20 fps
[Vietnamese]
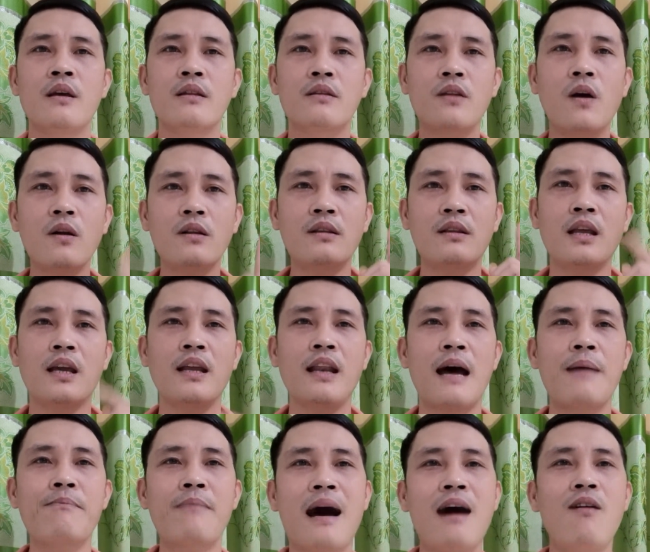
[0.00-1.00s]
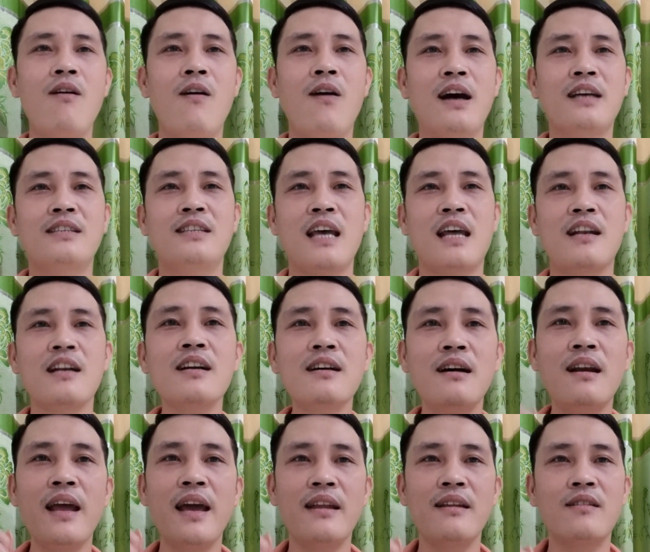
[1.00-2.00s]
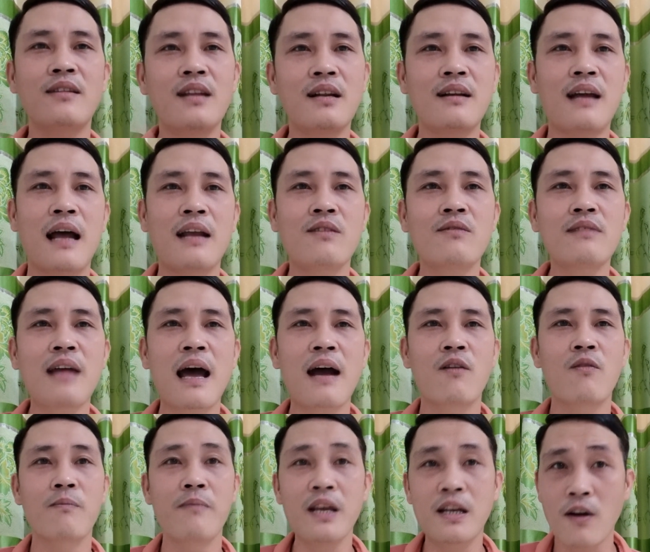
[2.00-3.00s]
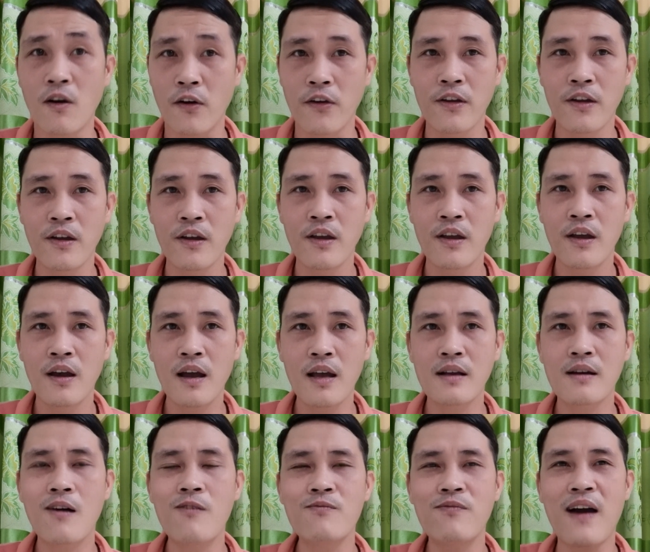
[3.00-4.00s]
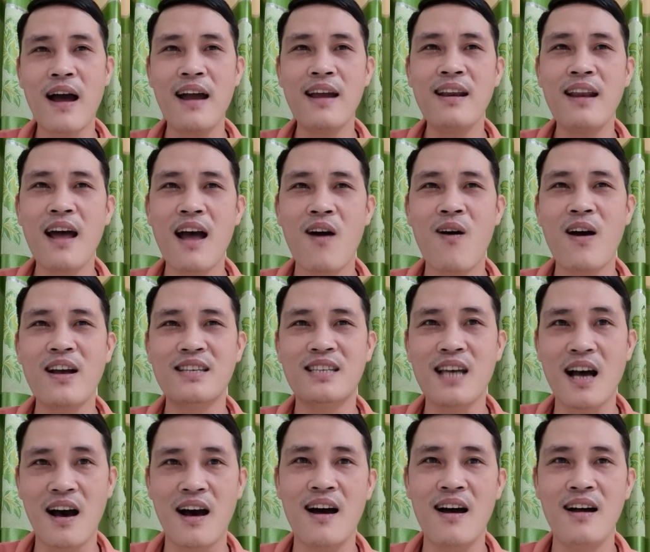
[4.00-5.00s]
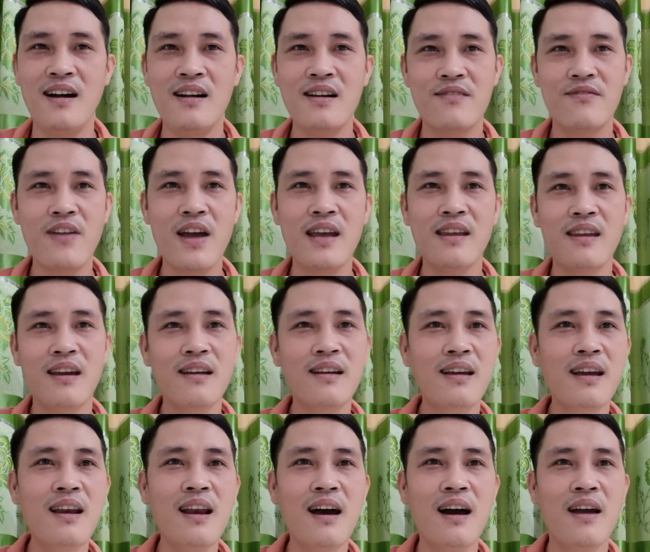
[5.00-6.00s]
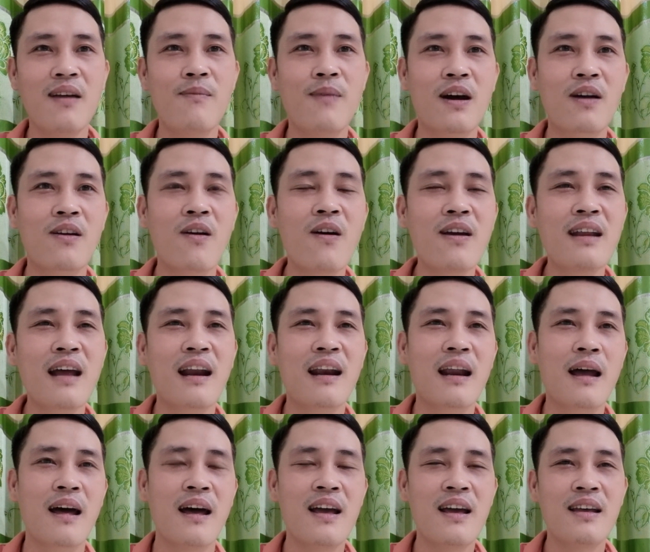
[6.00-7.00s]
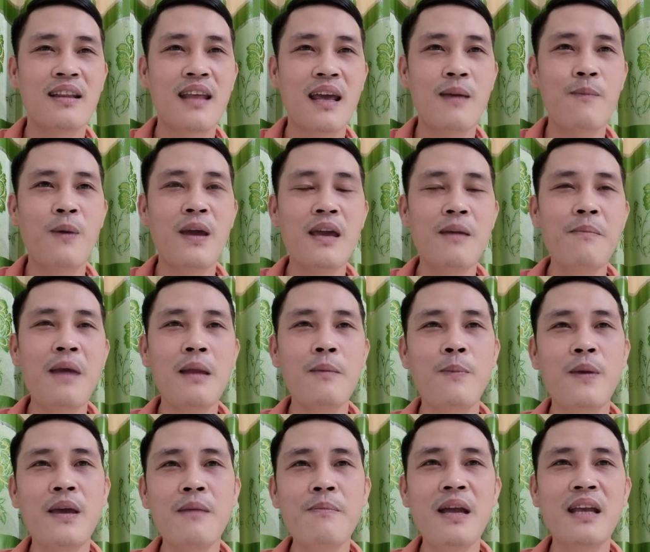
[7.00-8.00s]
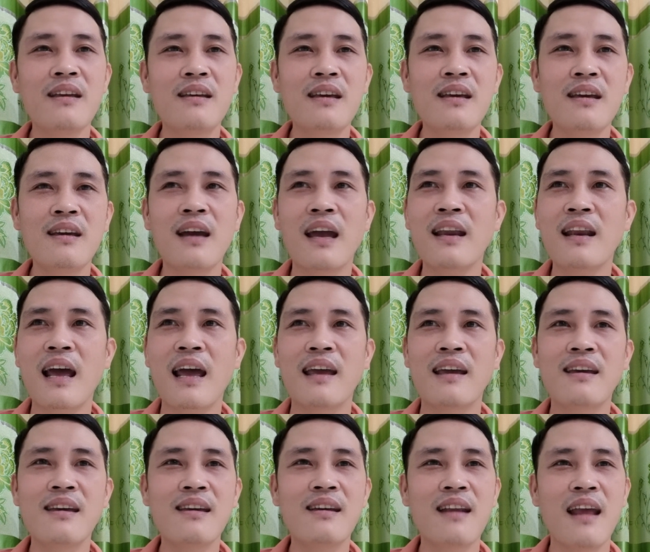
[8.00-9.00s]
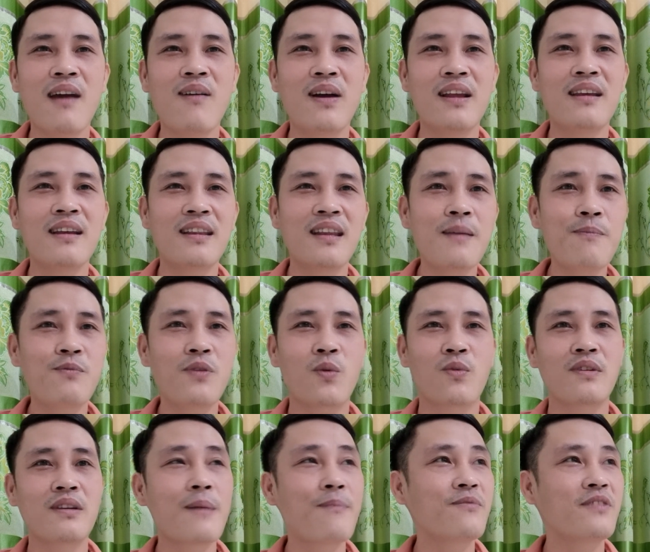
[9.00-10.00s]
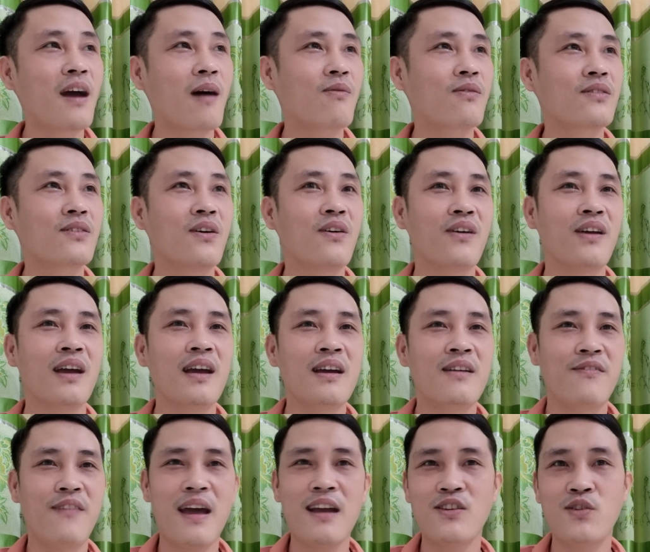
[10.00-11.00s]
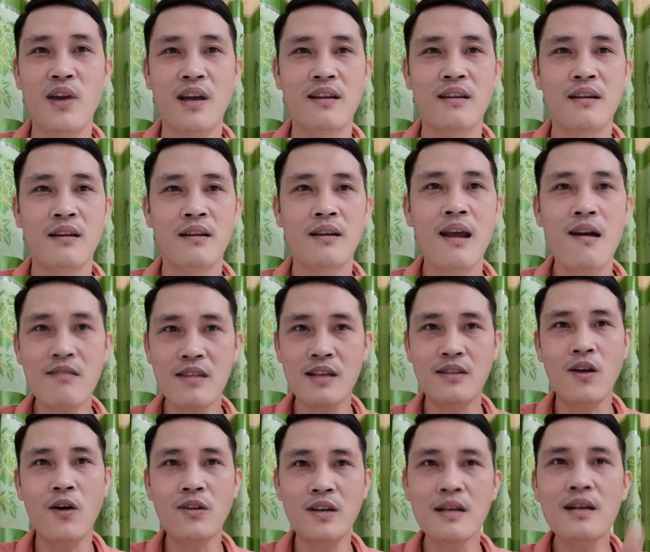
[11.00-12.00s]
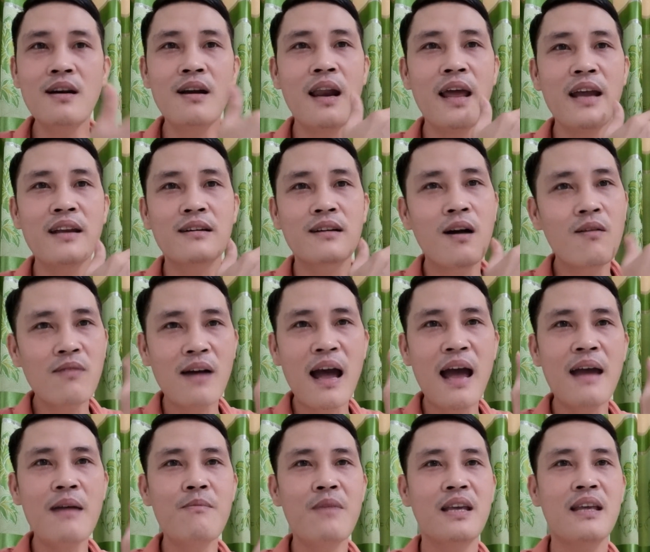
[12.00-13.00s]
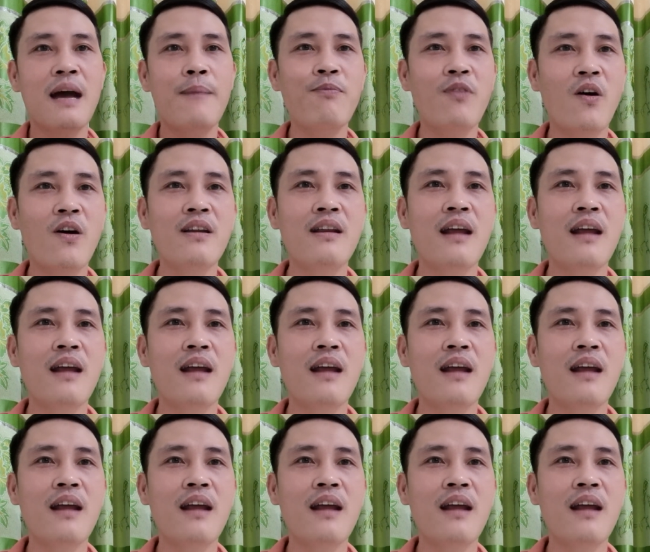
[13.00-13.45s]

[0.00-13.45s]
tốt thì đảm bảo họ sẽ đưa lên cho tất cả chúng ta cũng biết rồi Đấy, không phải là họ sợ về những cái lời mà nói rằng là thị phi bên phía bên kia hay này kia để gọi như tiếp tục châm chọc rồi vẽ chuyện nếu như tốt đưa lên không ai mà dám nói